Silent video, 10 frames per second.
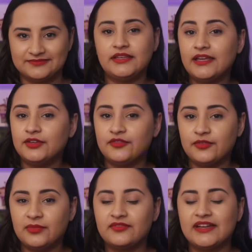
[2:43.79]
E aí o
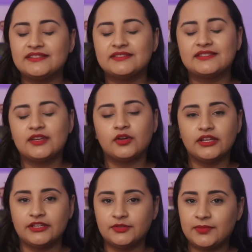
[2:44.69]
filme vai se
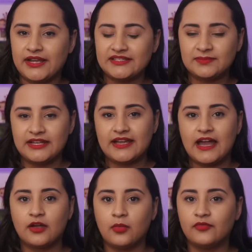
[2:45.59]
desenrolando para
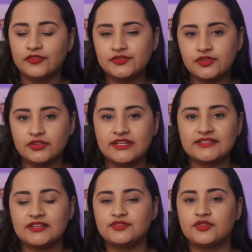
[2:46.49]
explicar como funcionam
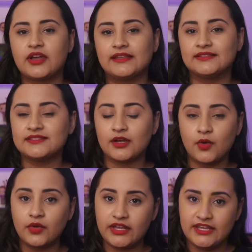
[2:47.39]
essas jogadas da
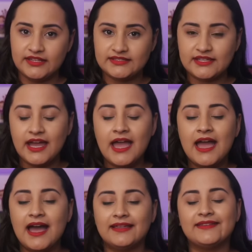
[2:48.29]
conquista,
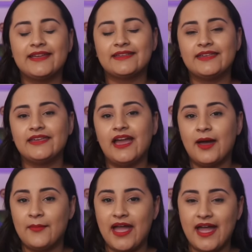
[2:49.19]
até que
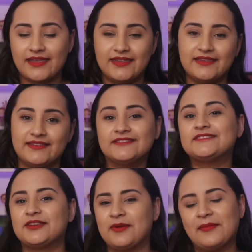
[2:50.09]
a Mac, que
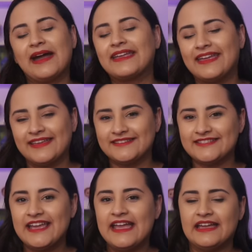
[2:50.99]
se chama
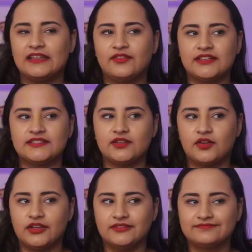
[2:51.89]
Mackenzie, ela fala assim:
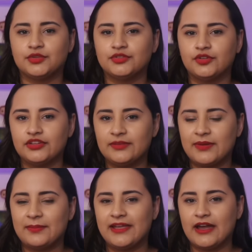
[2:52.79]
Olha, tô doida
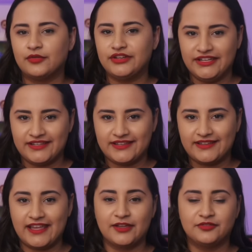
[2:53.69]
para pegar o Nick.
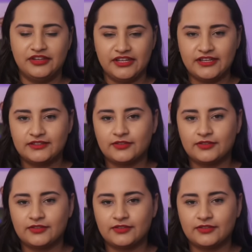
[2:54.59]
Quem é o Nick?